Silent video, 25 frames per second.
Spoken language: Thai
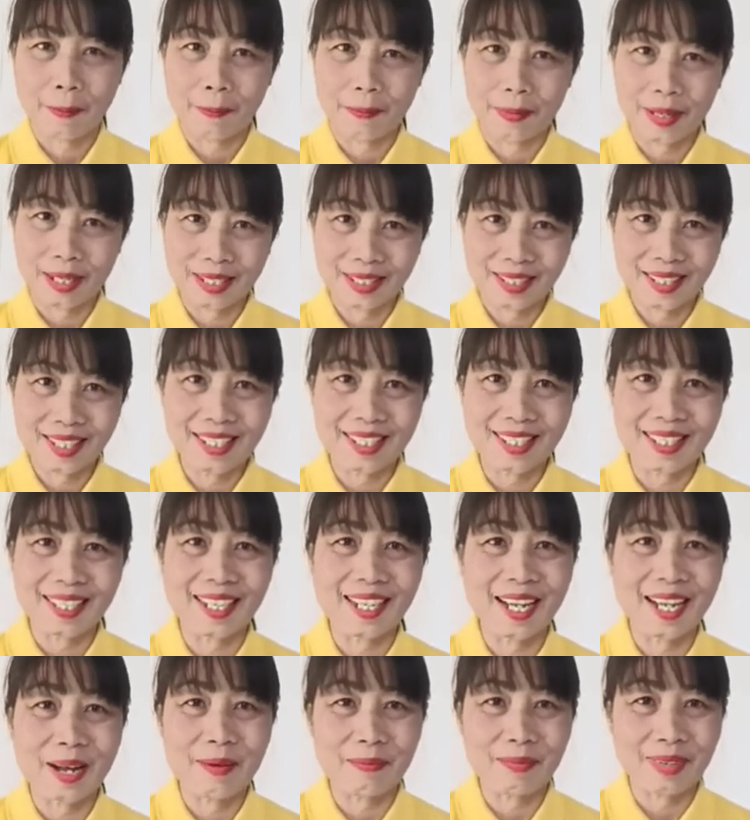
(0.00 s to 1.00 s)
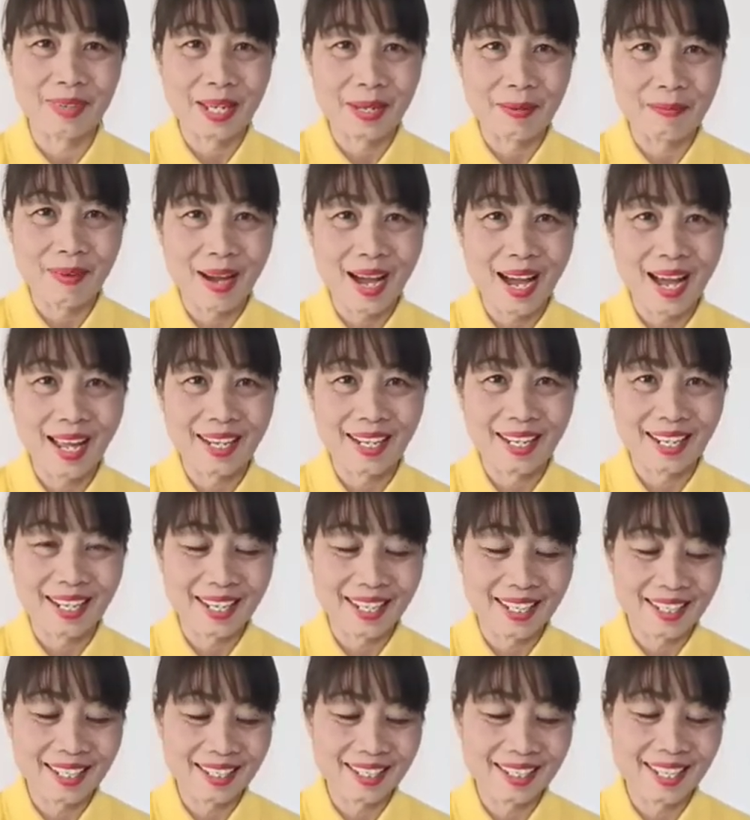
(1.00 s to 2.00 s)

เป็นกิจกรรมในบ้านนะคะ